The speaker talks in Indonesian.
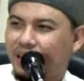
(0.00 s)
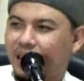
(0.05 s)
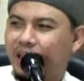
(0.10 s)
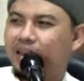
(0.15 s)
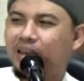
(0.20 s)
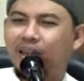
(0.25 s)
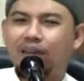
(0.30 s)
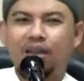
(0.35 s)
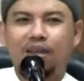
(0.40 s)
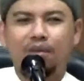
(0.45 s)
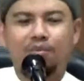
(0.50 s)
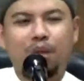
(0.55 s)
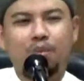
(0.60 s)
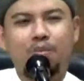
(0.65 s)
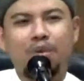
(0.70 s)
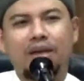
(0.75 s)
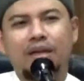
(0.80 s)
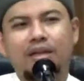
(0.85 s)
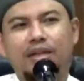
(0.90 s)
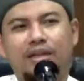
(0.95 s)
Karena
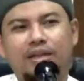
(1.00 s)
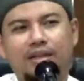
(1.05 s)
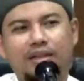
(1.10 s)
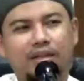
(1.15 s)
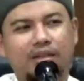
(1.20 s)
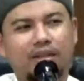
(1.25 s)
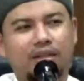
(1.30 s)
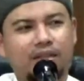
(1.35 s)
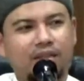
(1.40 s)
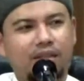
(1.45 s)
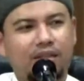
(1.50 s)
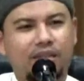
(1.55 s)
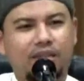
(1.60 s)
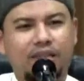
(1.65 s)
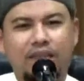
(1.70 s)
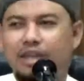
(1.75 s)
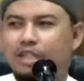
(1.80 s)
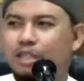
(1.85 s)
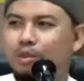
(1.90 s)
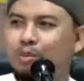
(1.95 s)
memang
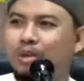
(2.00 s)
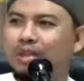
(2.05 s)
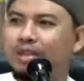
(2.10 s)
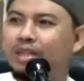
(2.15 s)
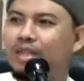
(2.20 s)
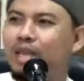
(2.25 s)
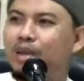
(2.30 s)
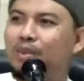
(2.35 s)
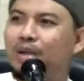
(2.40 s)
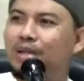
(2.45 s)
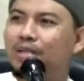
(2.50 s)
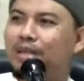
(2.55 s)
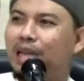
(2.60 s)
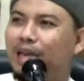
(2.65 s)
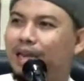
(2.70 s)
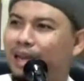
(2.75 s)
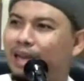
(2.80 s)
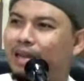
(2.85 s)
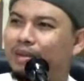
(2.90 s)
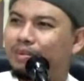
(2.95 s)
tidak seperti zaman
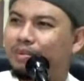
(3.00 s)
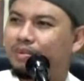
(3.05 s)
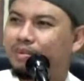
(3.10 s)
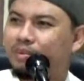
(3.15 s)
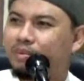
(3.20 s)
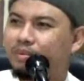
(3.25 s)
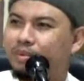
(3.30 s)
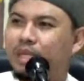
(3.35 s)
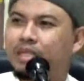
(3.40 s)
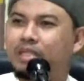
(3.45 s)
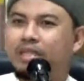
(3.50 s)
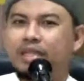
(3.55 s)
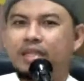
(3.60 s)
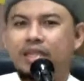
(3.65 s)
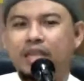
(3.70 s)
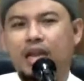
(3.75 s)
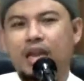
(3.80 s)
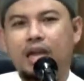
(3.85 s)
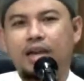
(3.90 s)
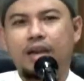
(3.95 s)
sekarang,
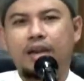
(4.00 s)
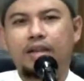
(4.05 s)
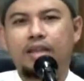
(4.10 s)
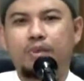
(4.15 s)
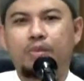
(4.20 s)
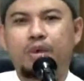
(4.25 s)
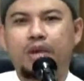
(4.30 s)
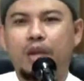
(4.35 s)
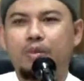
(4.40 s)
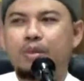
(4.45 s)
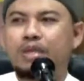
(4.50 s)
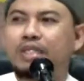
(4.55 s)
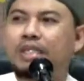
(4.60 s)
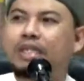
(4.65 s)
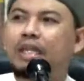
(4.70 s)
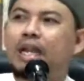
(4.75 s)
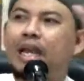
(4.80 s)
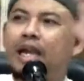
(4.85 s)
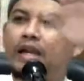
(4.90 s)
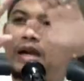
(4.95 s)
masjid yang ada di zaman Nabi
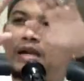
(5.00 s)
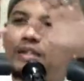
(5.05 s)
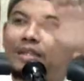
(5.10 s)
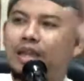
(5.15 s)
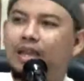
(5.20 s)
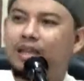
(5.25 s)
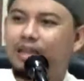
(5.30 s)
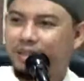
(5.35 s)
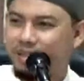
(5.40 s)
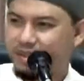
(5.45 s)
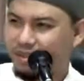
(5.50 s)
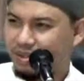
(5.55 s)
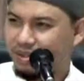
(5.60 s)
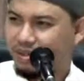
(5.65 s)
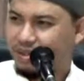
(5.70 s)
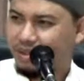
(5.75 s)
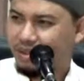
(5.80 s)
sederhana sekali.